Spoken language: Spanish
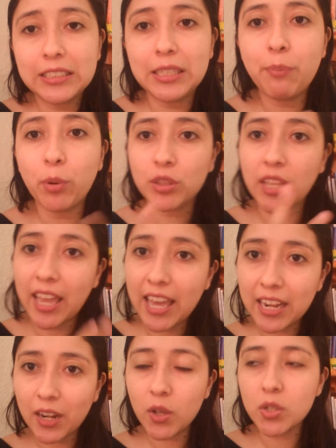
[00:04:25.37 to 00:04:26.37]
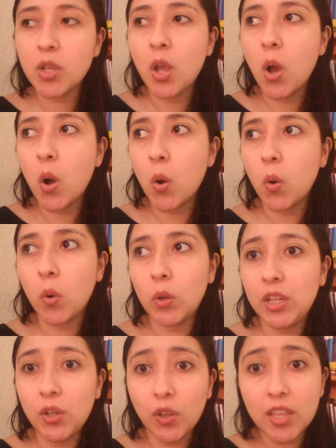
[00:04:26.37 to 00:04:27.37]
si protegerlos
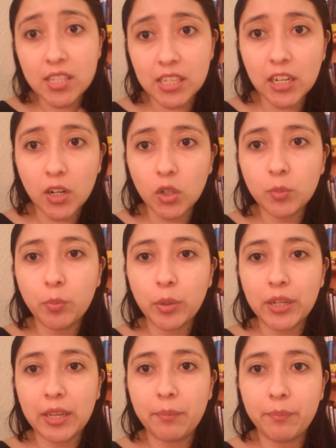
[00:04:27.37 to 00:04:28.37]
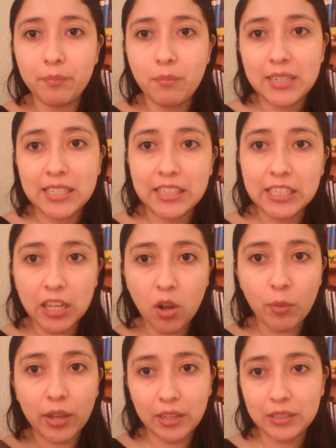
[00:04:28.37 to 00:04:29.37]
y no decirlos porque va a sentirse
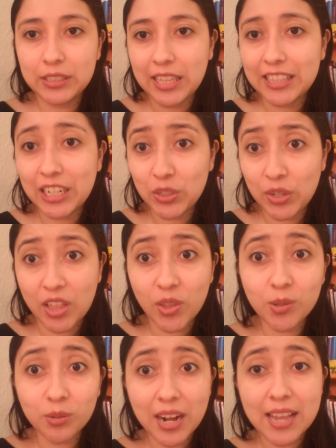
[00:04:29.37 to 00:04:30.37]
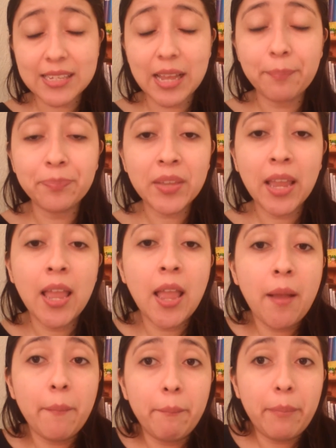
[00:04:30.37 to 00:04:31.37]
como que está traicionando a su raza.
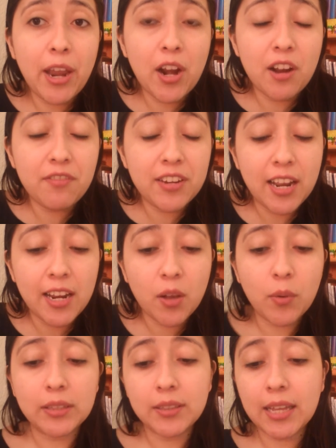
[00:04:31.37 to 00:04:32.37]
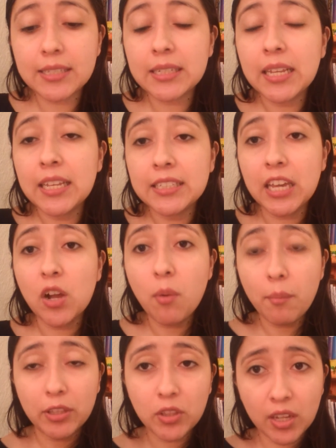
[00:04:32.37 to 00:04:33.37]
Pero al final de cuentas, llega
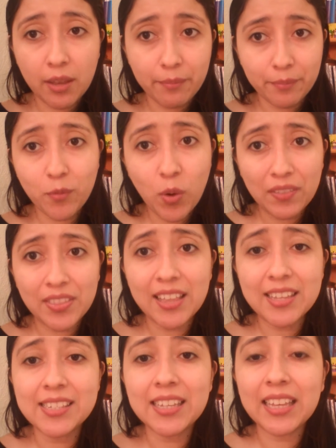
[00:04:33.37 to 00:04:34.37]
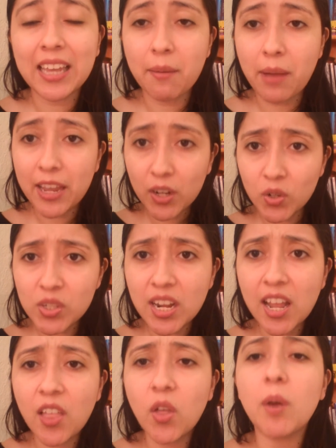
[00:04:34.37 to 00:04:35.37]
un momento que Wanda decide que va a ir con el
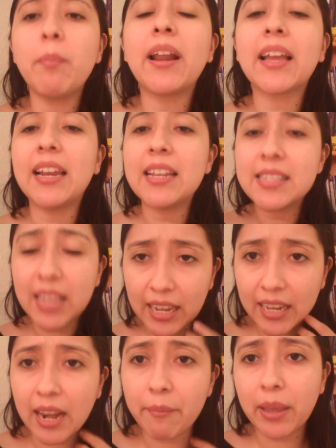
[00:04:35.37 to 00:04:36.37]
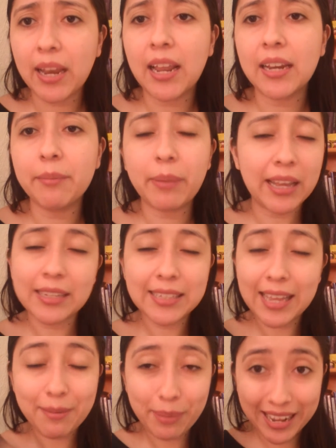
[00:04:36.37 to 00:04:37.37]
senador para que le saquen a Melanie, para
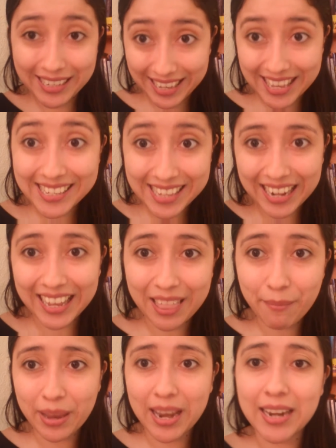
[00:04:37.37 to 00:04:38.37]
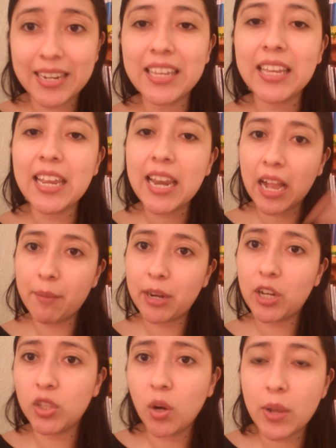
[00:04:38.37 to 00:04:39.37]
que, para que ella salga de Melanie y la
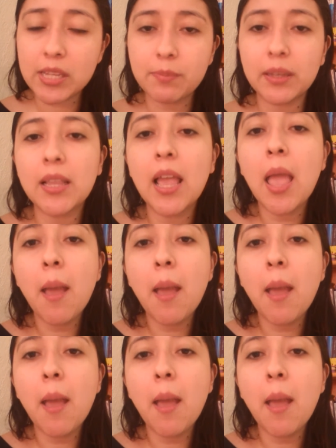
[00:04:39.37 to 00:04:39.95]
cambien a otro huésped.